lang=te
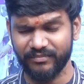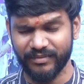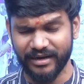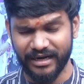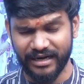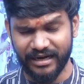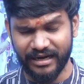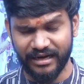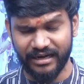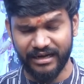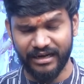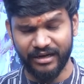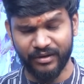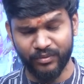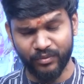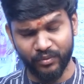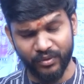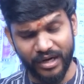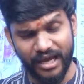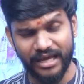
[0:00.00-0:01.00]
మర్డర్ని
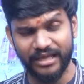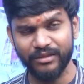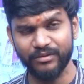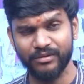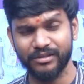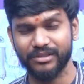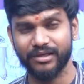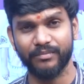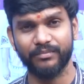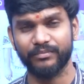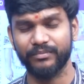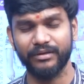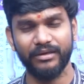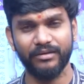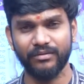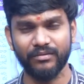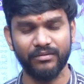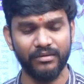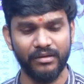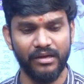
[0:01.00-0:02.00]
కూడా హిందువులు సప్
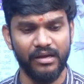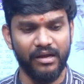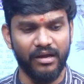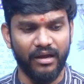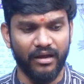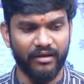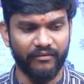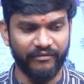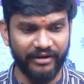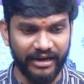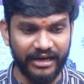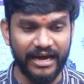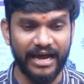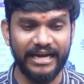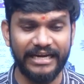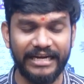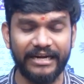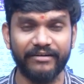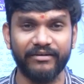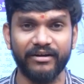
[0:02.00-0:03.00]
యూనో
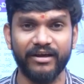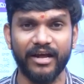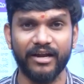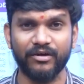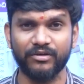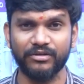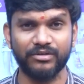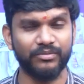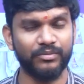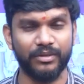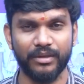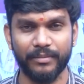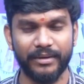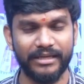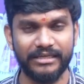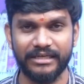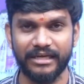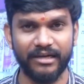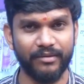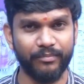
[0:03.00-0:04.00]
వెనకాల నిలబడి వాళ్ళ కోసం
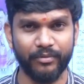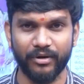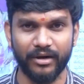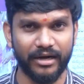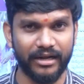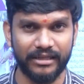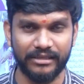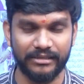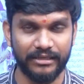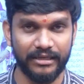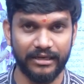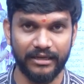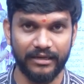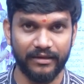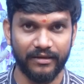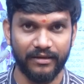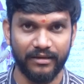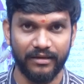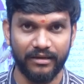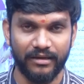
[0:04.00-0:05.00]
ఉద్యమాలు చేయలే పోరాటాలు చేయలే
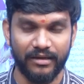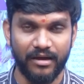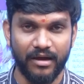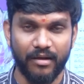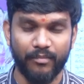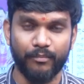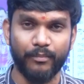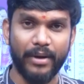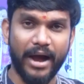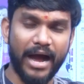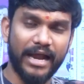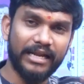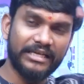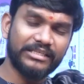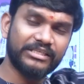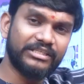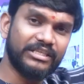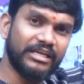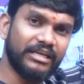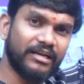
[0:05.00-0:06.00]

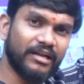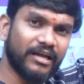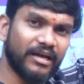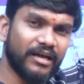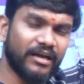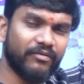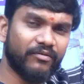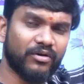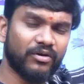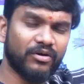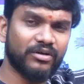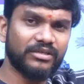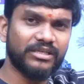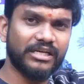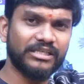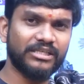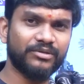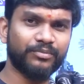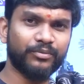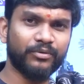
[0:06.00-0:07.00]
పాలస్టీన్లో ఎవడో
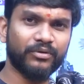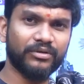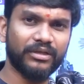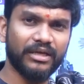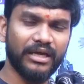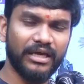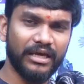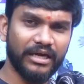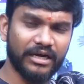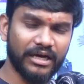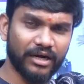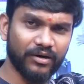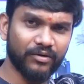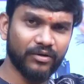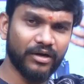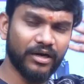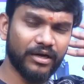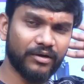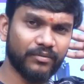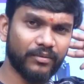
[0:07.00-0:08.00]
చచ్చిపోతే ఇక్కడ
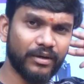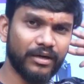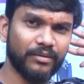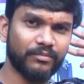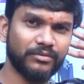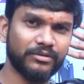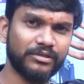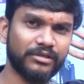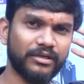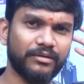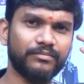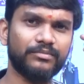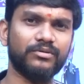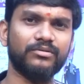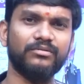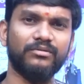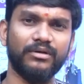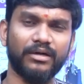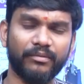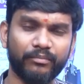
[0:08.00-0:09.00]
ఉన్నటువంటి
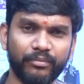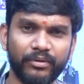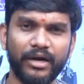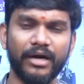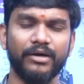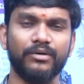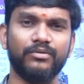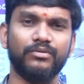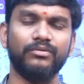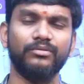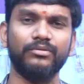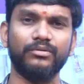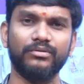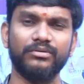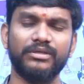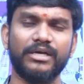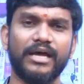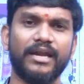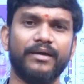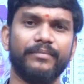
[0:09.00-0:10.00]
ముస్లిమ్స్ డబ్బులు అడుక్కుంటారు
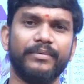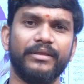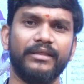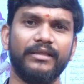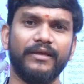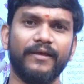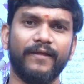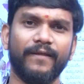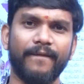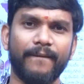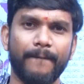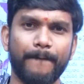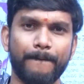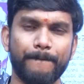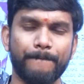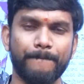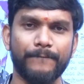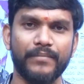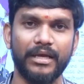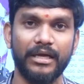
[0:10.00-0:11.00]
చాలామంది
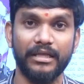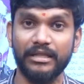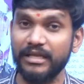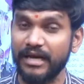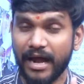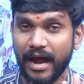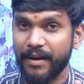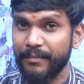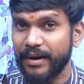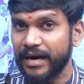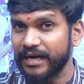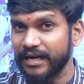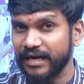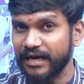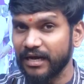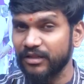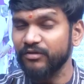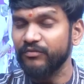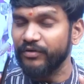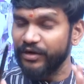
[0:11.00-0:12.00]
ఇది నా మాట
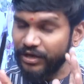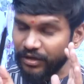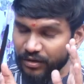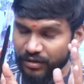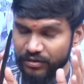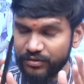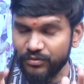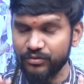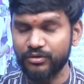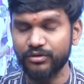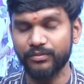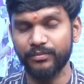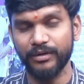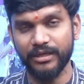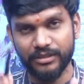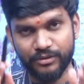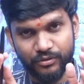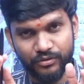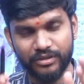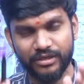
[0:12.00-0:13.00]
కాదు వీడియోలు
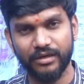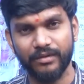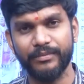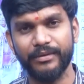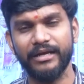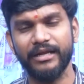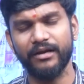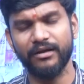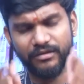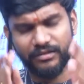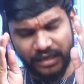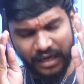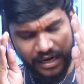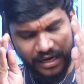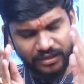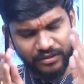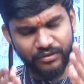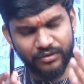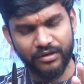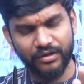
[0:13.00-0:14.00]
యూట్యూబ్లో సోషల్ మీడియాలో
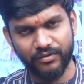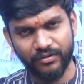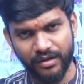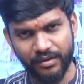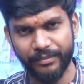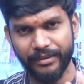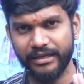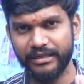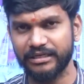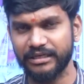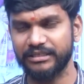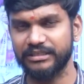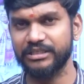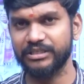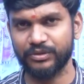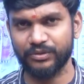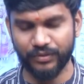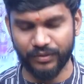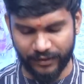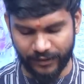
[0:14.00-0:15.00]
చాలా చోట్ల ఉన్నాయి మీరు చెక్
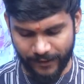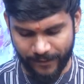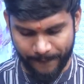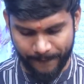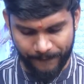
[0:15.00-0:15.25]
చేసుకోరు